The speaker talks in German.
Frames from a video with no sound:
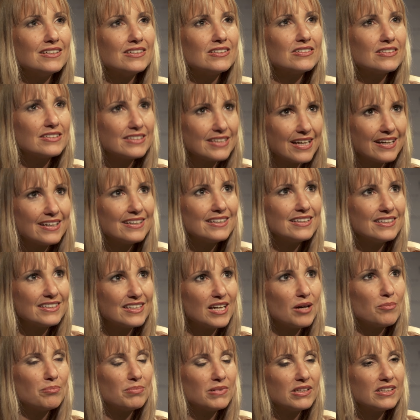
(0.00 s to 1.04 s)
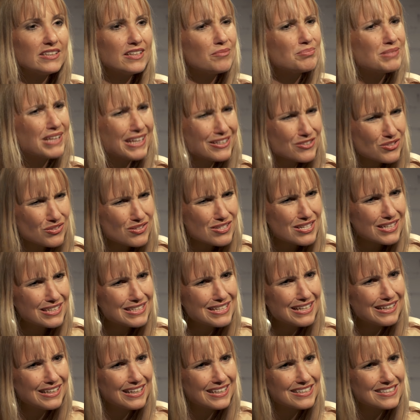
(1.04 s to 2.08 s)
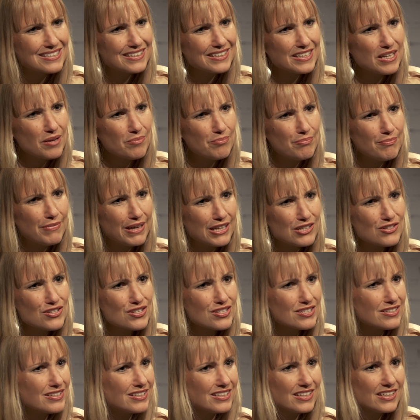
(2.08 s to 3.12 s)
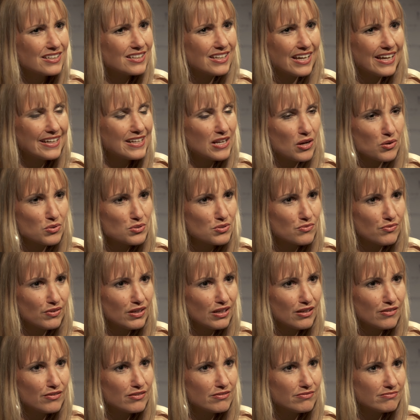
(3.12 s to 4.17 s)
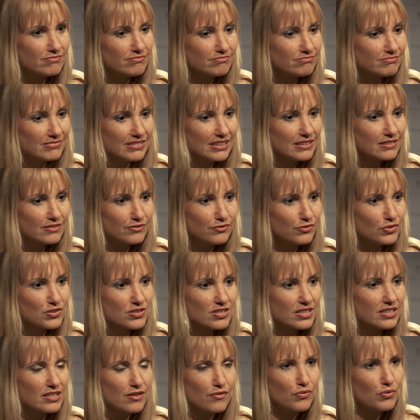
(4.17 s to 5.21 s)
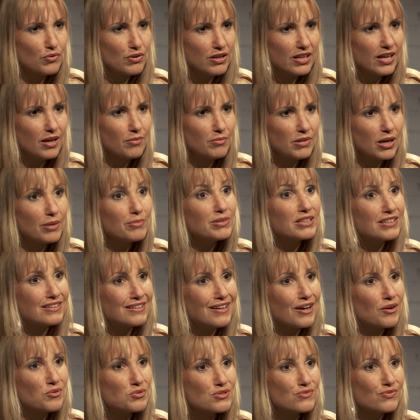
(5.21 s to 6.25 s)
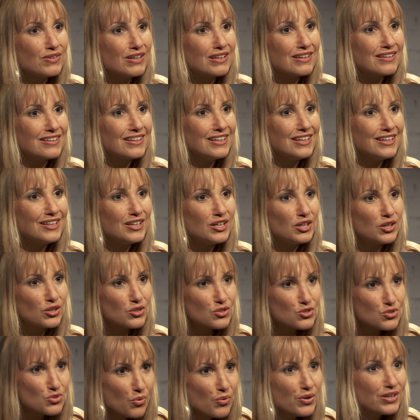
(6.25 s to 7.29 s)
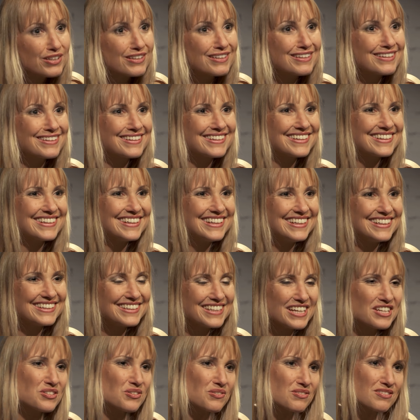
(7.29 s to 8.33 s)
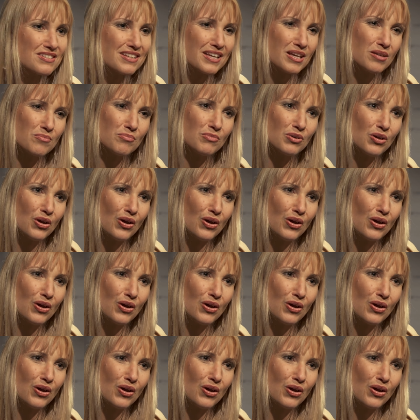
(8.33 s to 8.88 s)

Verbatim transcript: und ja, ich habe ich hab Jesus hinterlassen. Ich habe Menschen, die keinen Ausweg für sich gefunden haben, habe ich einen Ausweg durch Jesus geben